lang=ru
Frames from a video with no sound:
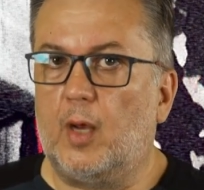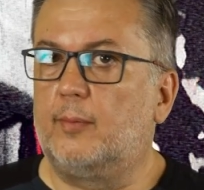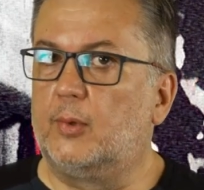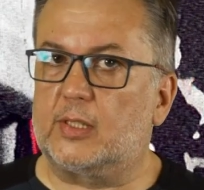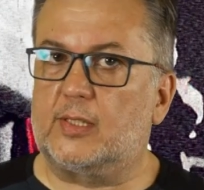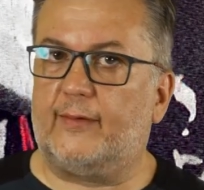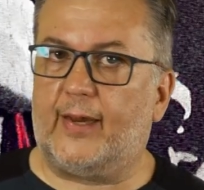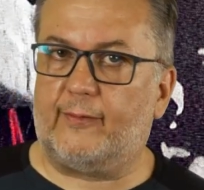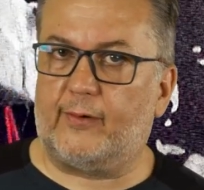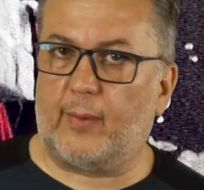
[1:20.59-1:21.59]
Мы
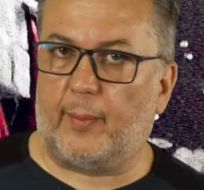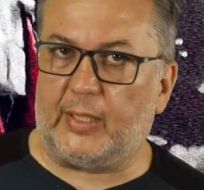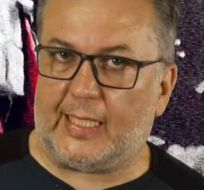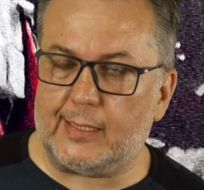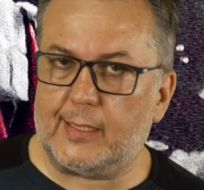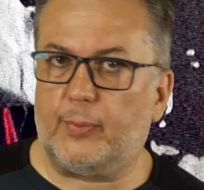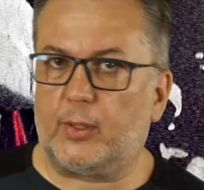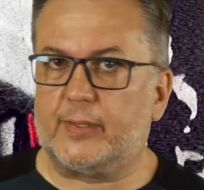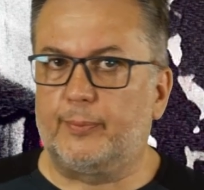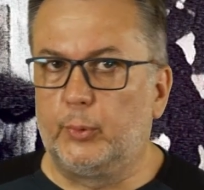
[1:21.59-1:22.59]
разговариваем о принципах
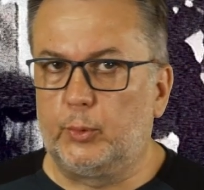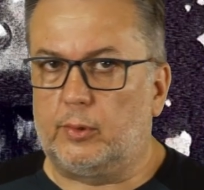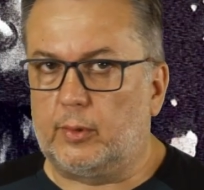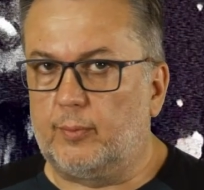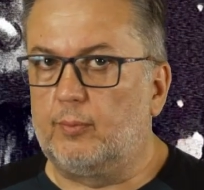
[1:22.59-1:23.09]
с Путиным.